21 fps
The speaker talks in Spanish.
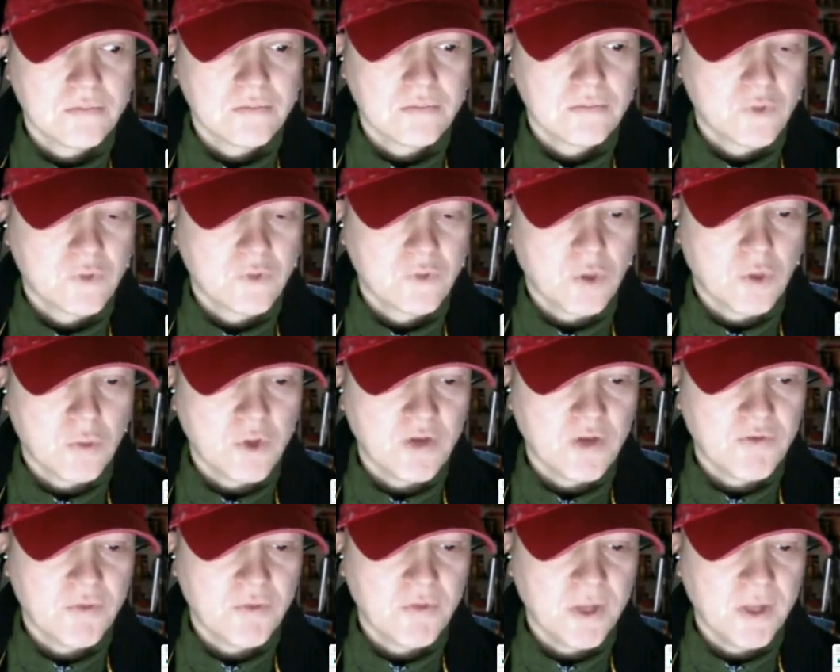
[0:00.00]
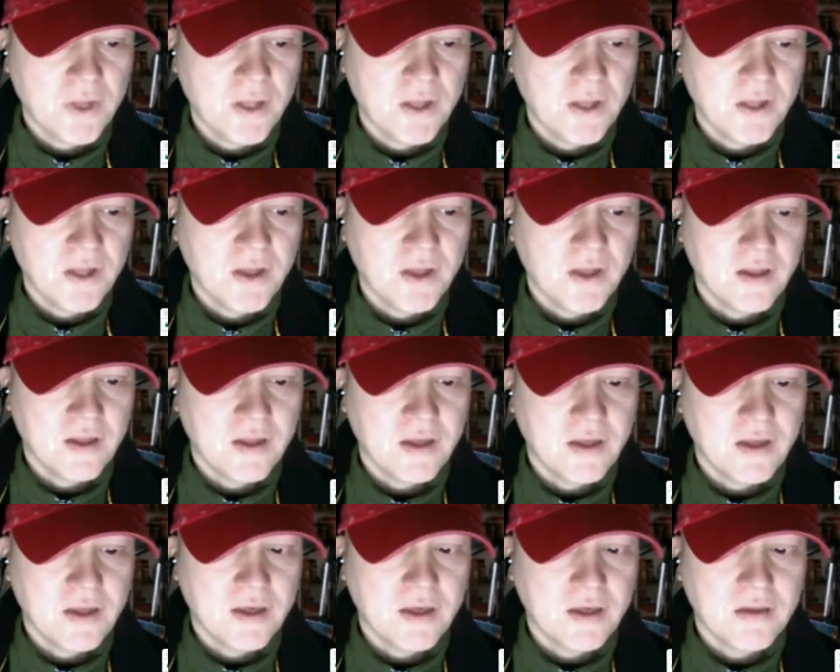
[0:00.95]
como una forma
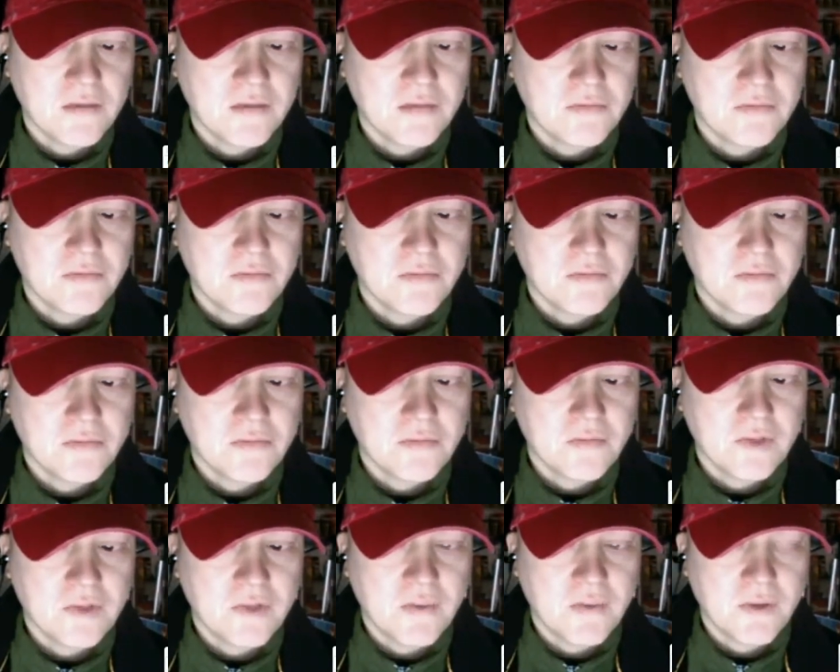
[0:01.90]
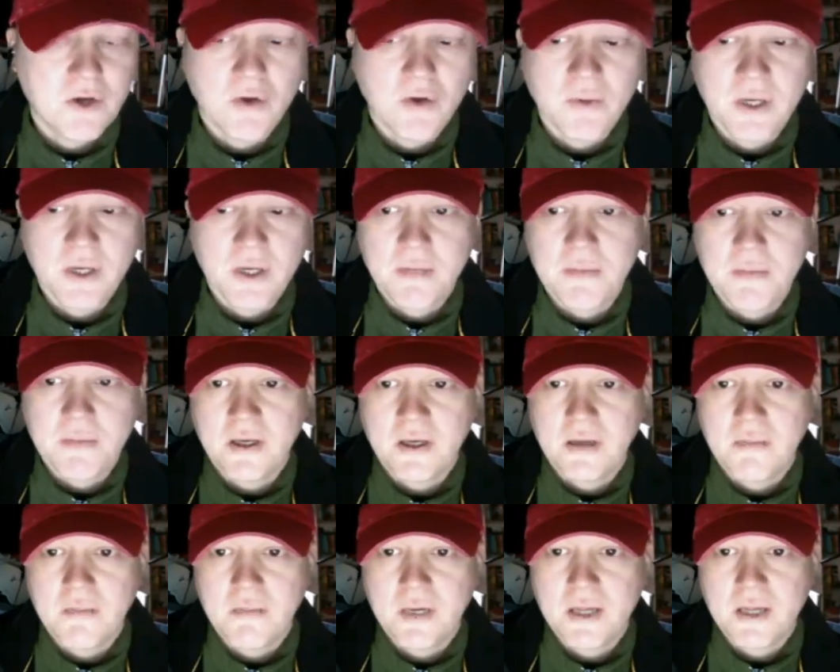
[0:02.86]
de, de, ver lo bien que
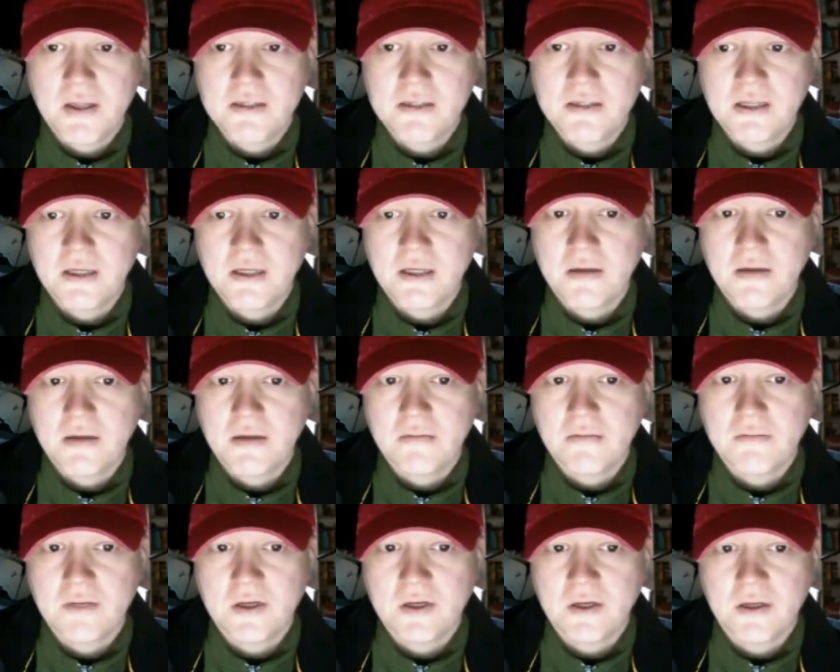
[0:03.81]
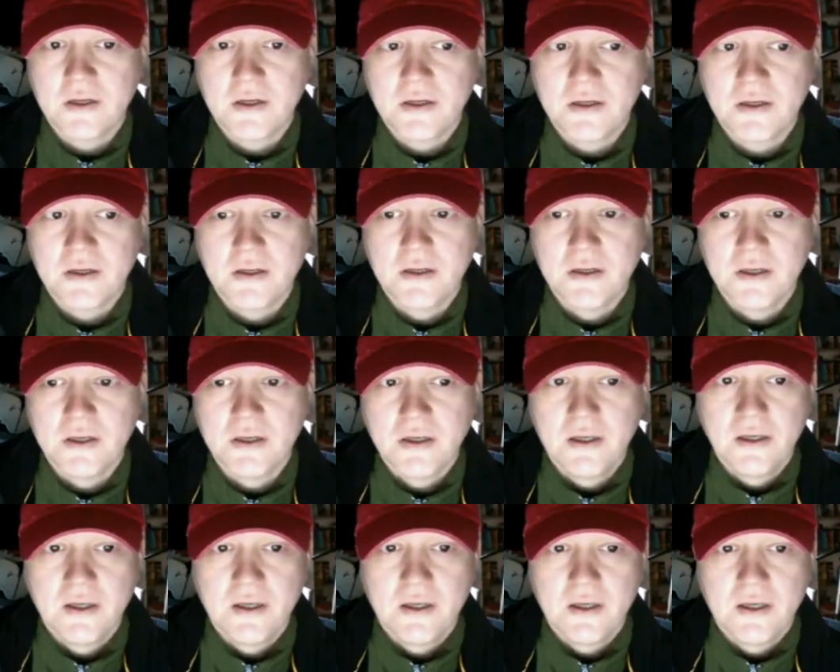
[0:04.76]
me, hace sentir eh,
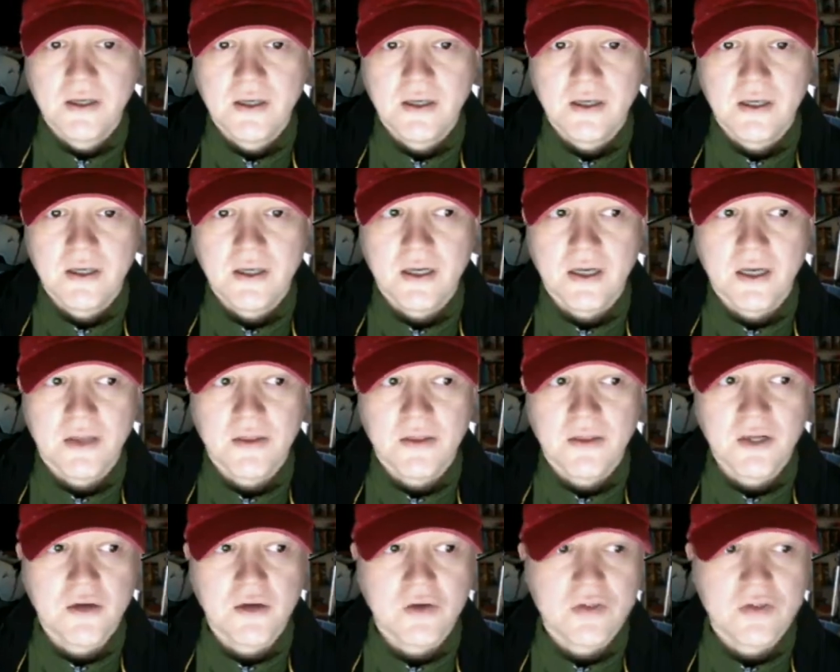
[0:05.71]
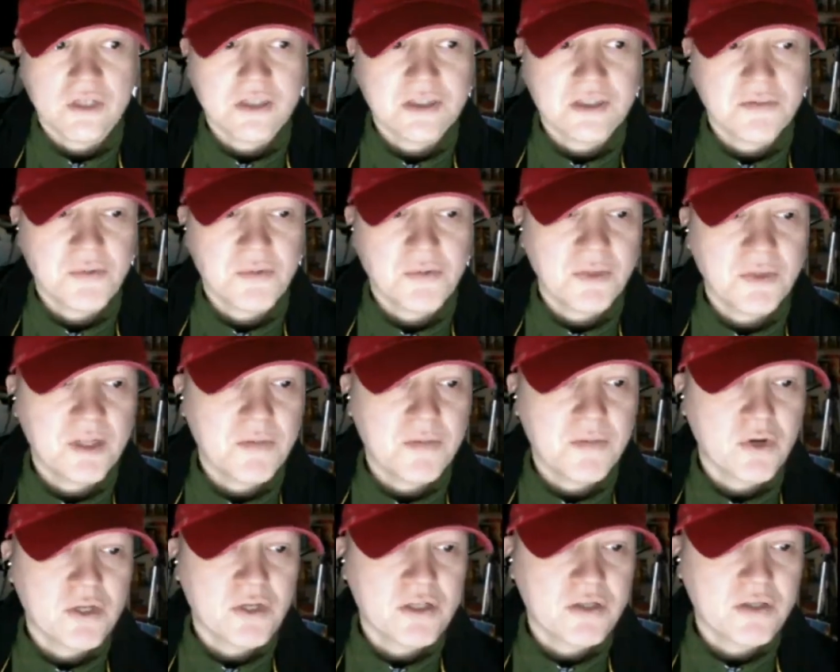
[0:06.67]
hacerlo. O sea, simplemente
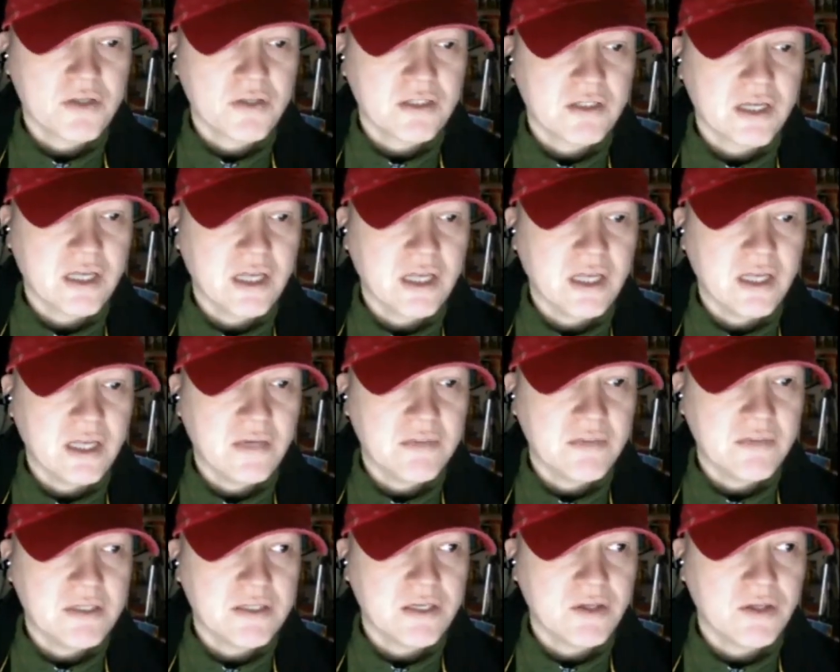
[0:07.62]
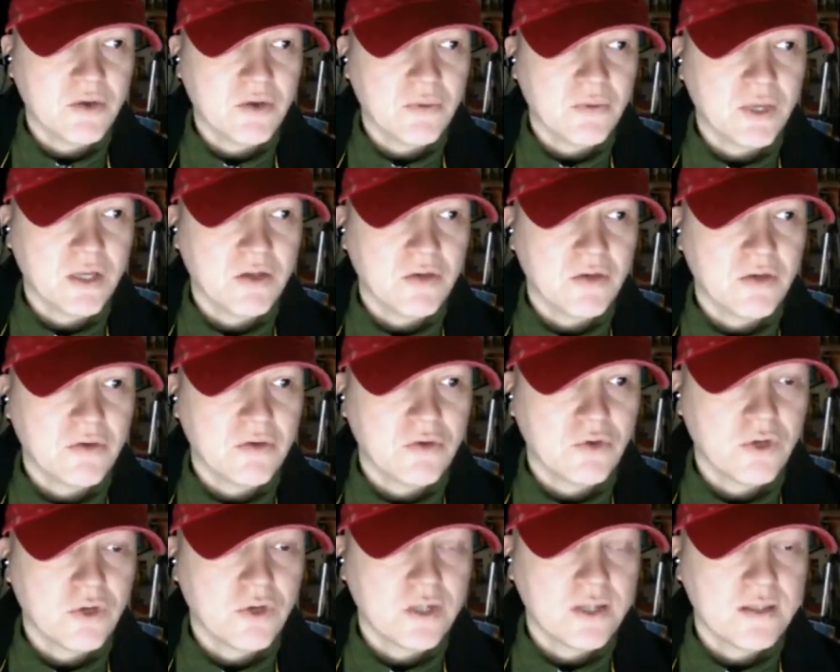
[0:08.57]
por el hecho de estar ahí ya me siento bien.
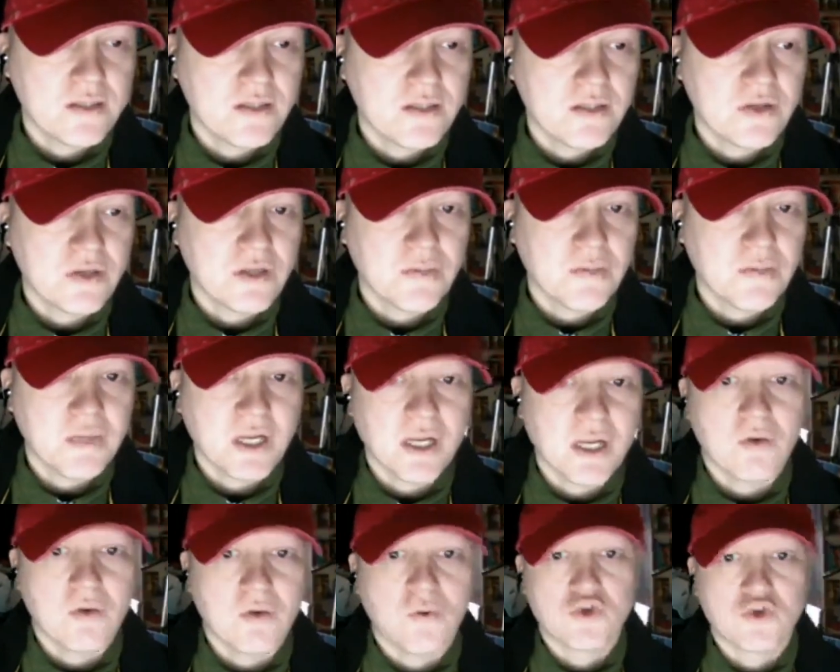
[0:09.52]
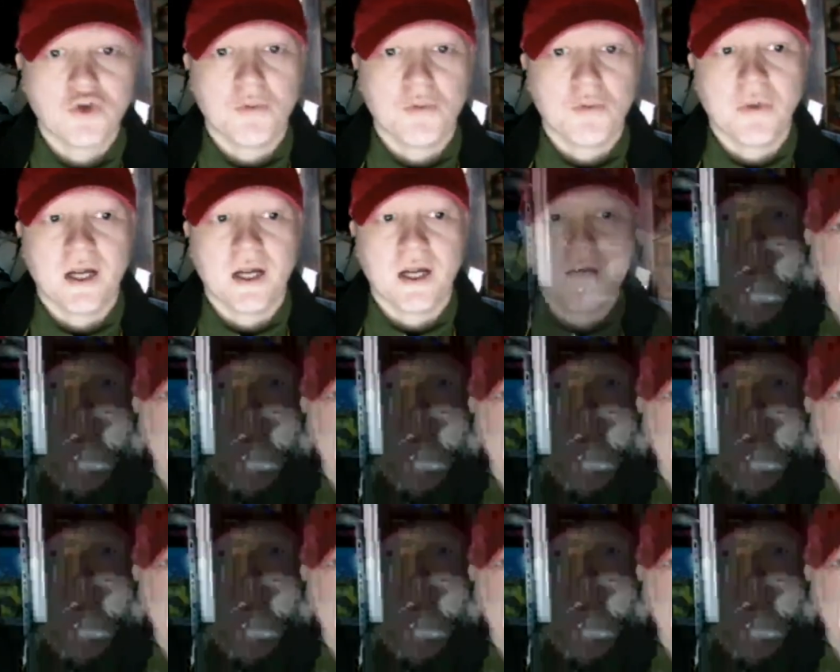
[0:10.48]
No, necesito terminar el curso para